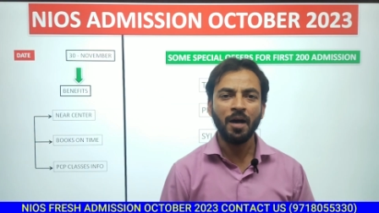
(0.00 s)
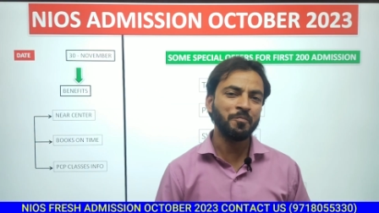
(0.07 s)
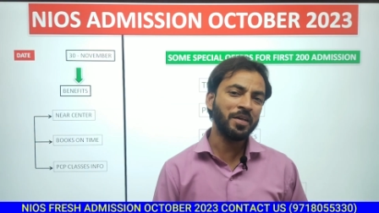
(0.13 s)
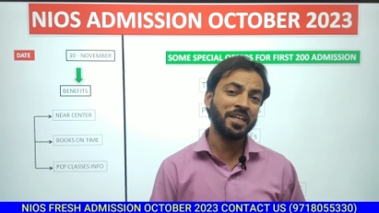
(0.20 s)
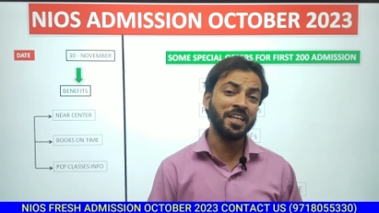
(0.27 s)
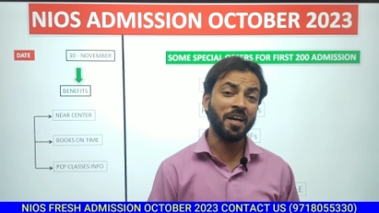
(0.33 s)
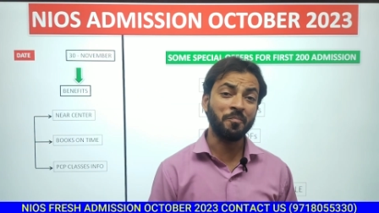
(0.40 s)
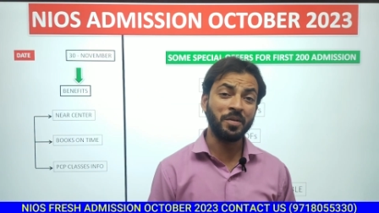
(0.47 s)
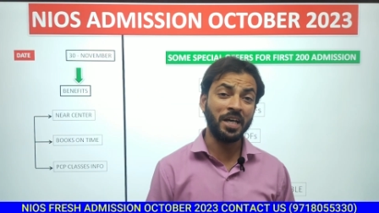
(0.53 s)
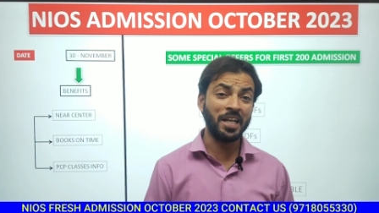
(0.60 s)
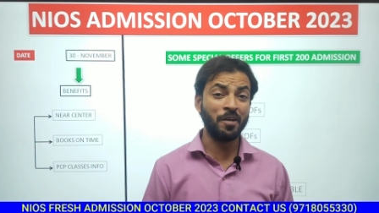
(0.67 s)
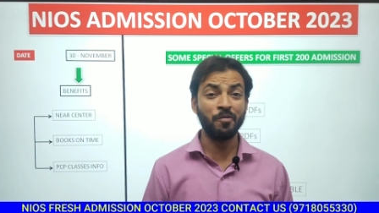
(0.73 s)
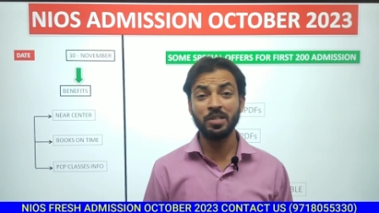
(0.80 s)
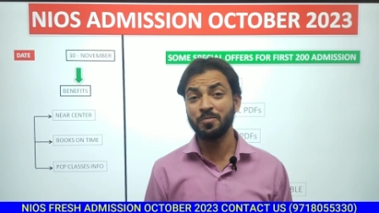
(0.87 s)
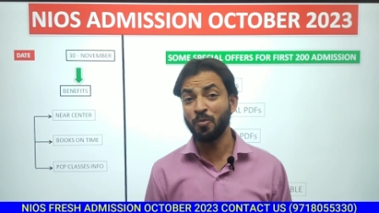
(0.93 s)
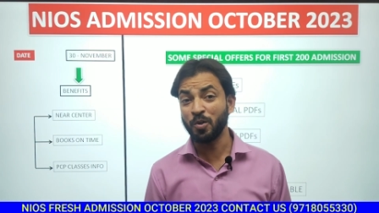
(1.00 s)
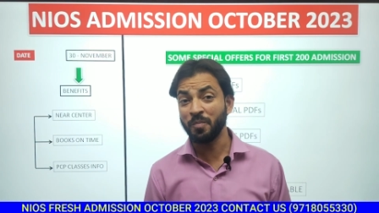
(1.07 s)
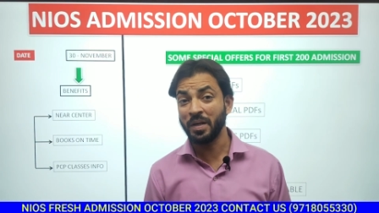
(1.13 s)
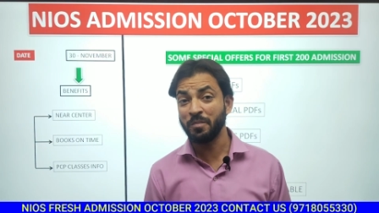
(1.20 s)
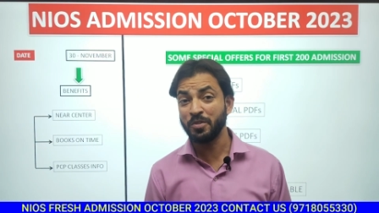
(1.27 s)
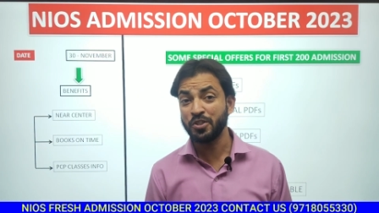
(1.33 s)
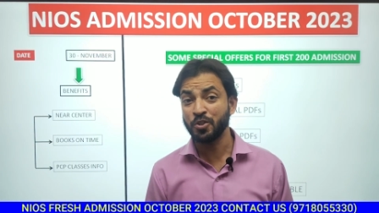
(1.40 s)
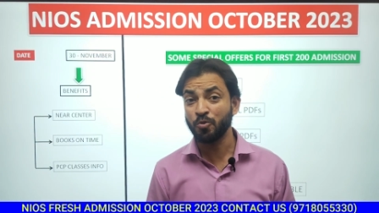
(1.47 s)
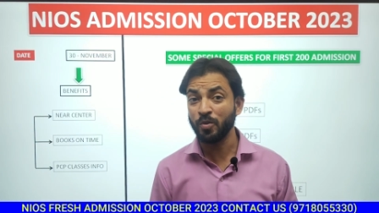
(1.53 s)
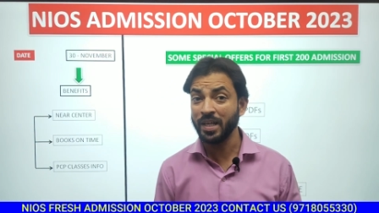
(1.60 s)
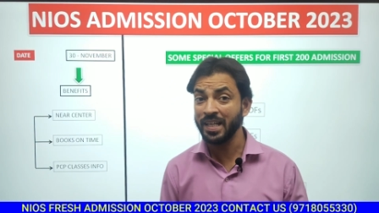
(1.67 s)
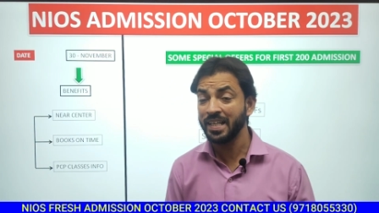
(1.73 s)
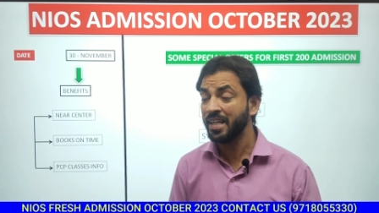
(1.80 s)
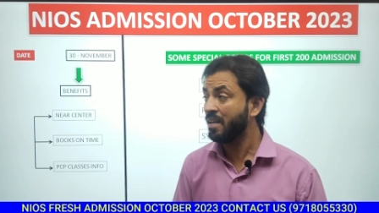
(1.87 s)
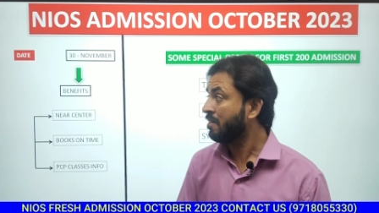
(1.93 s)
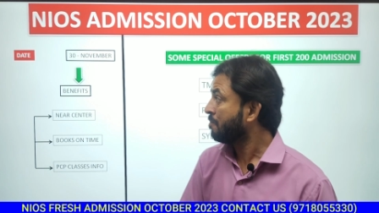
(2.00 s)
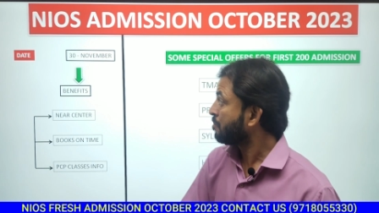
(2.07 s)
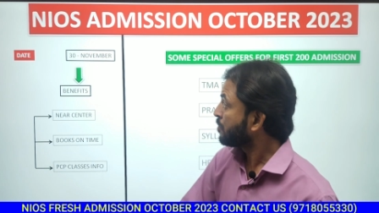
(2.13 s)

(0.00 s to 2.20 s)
अब देखिए आपने एनआईएस बोर्ड में एडमिशन तो ले लिया